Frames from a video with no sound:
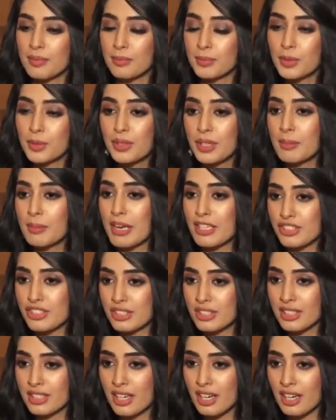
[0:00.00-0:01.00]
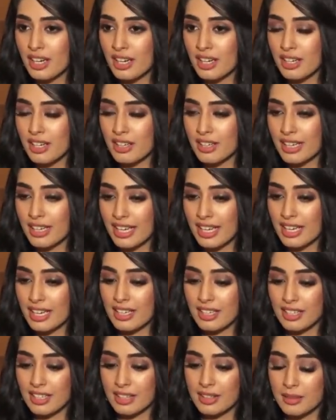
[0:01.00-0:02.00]
ब्यूटी पैजेंट का
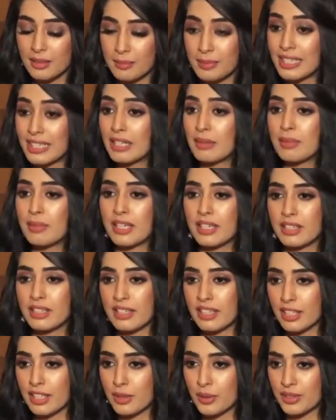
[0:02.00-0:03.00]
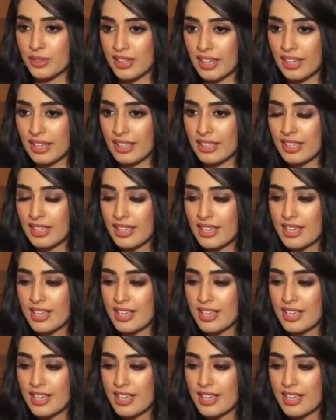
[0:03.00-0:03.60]
एक डील ब्रेकर नहीं होता है